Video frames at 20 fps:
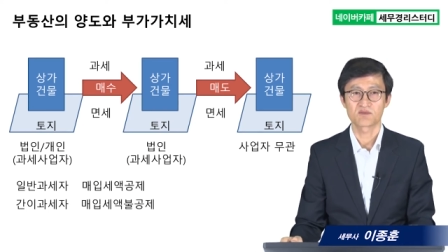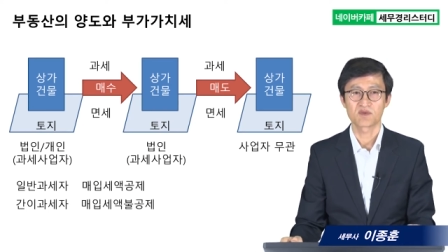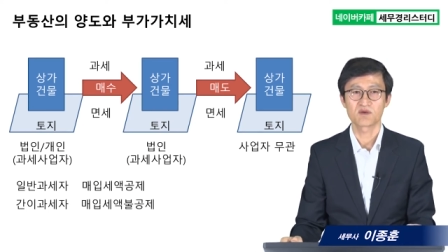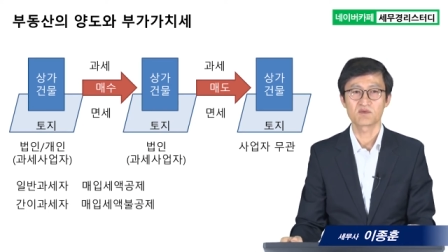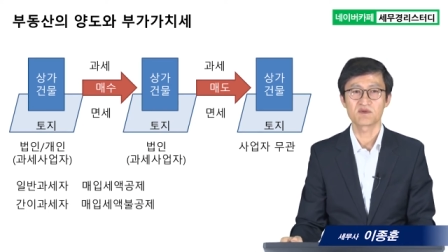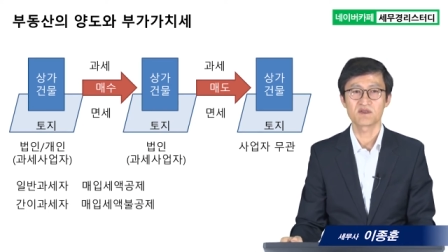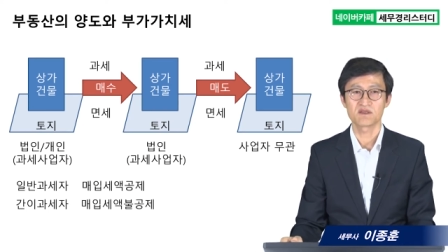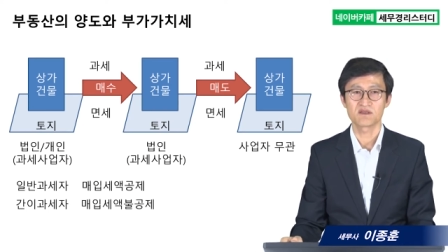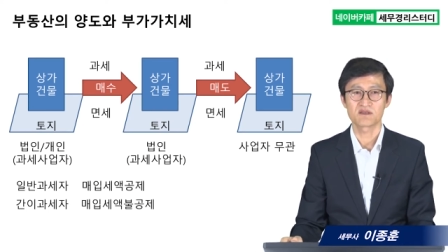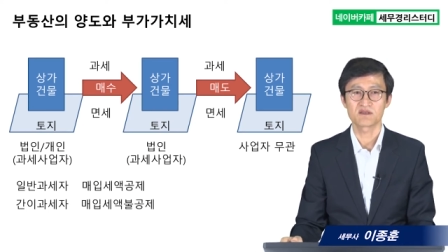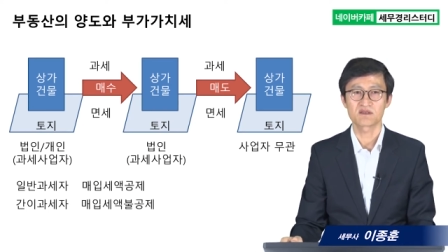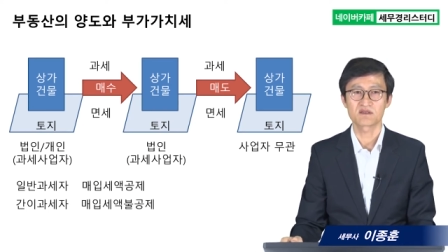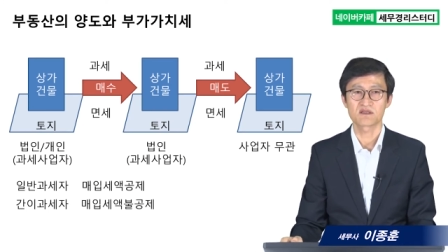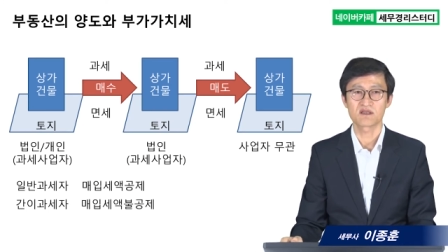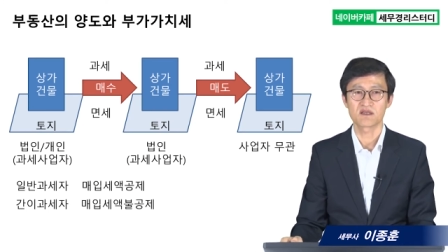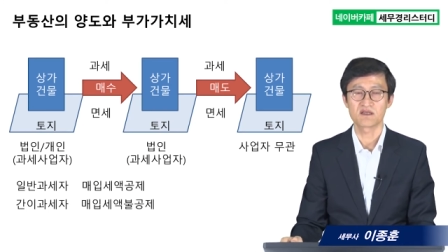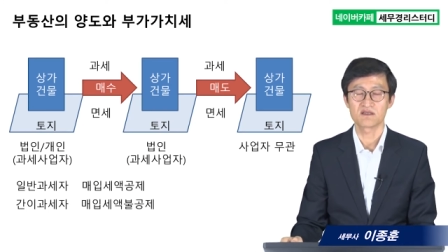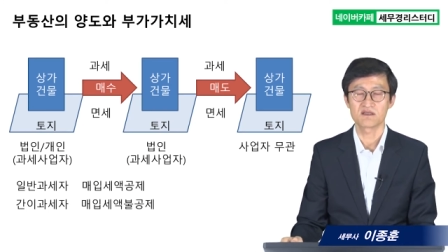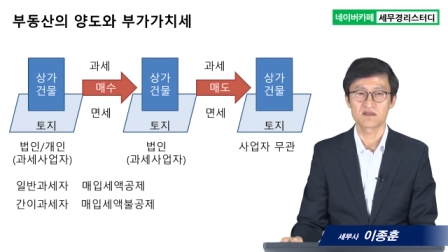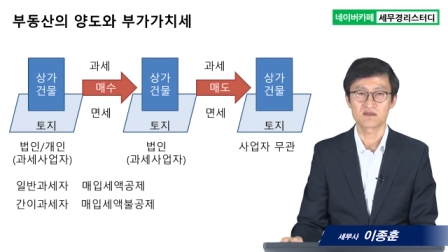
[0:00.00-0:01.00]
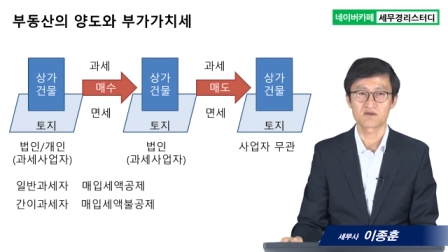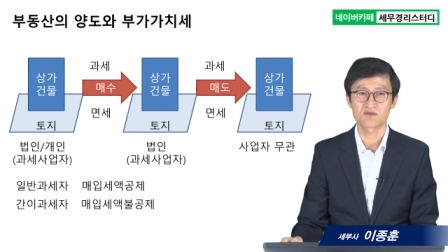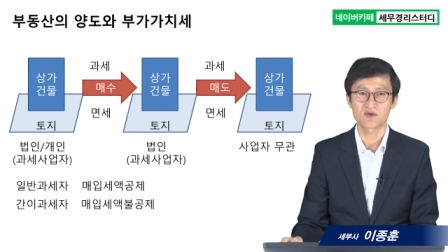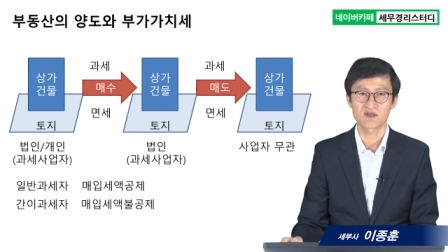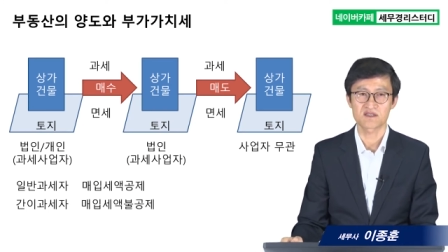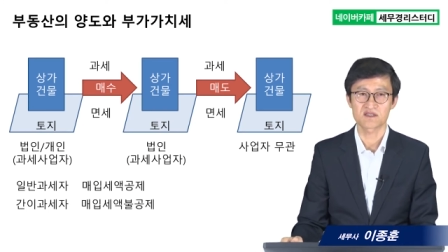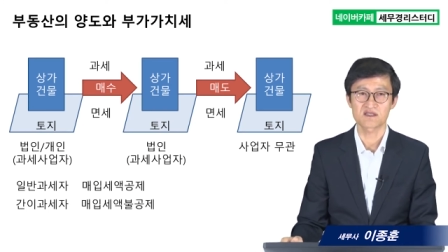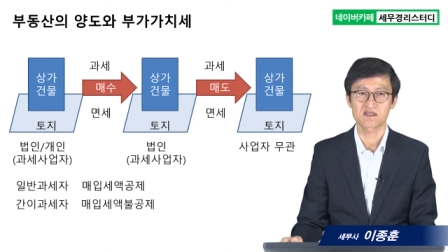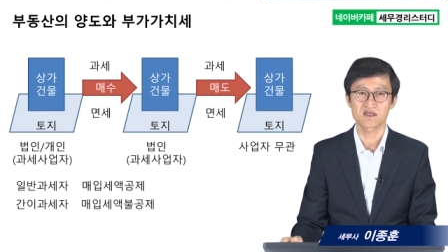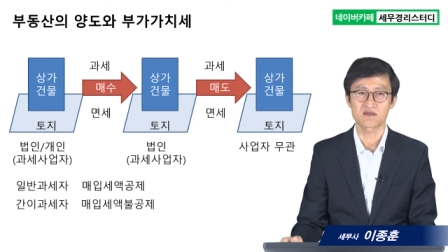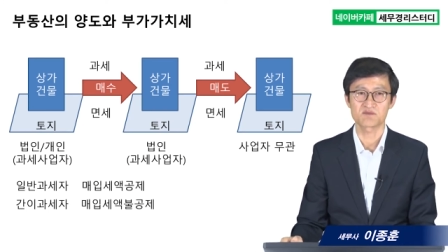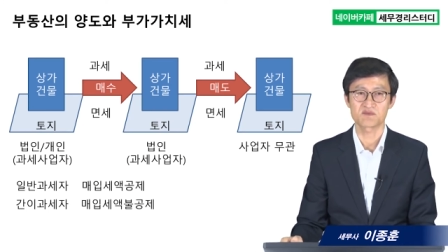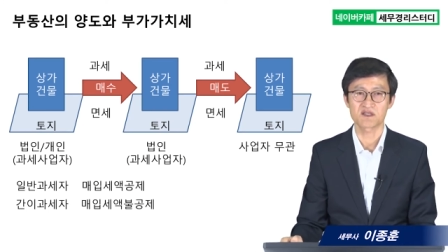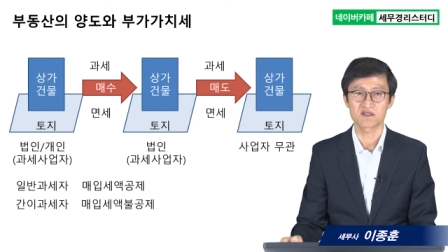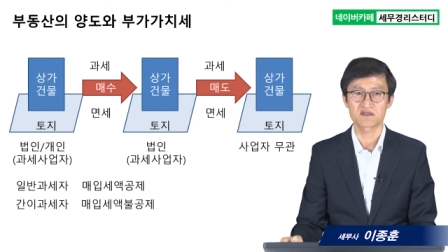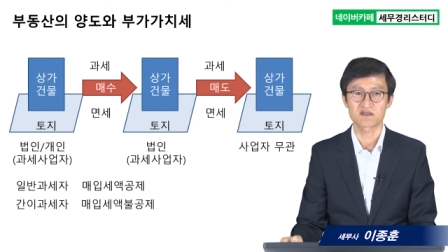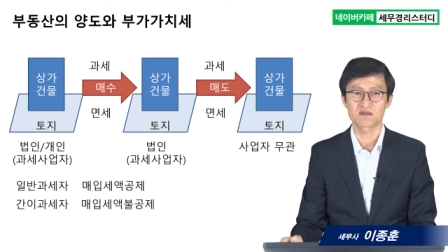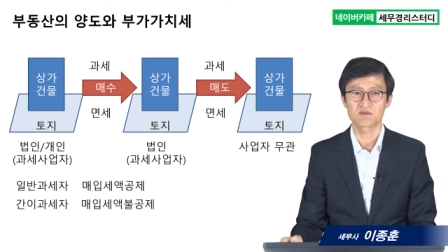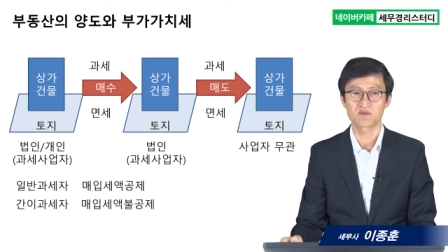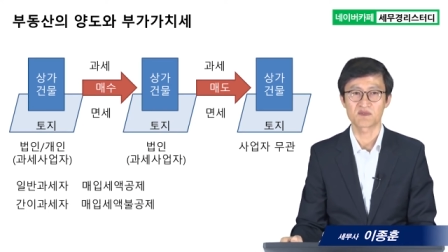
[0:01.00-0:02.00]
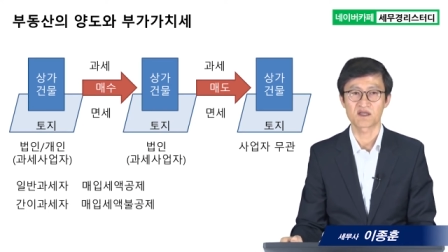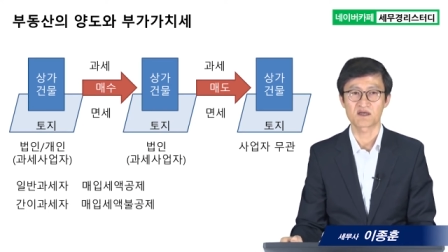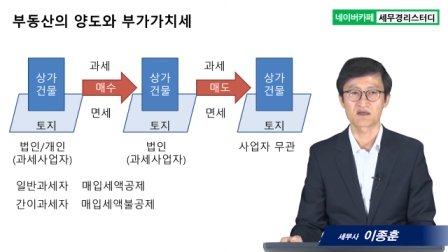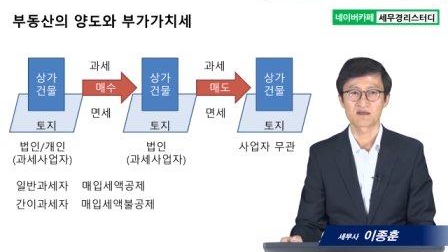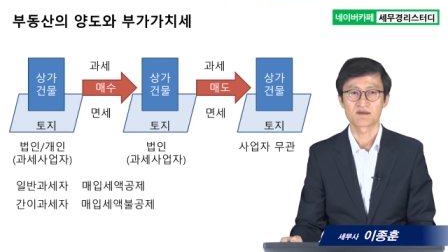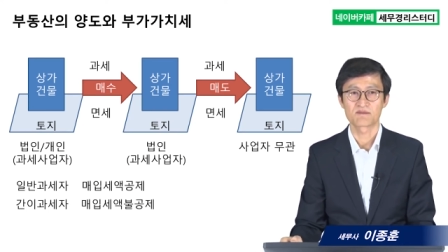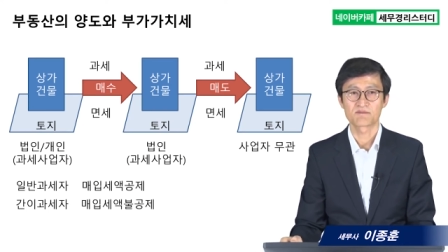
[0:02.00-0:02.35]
법인이든 개인이든 과세사업자일 겁니다.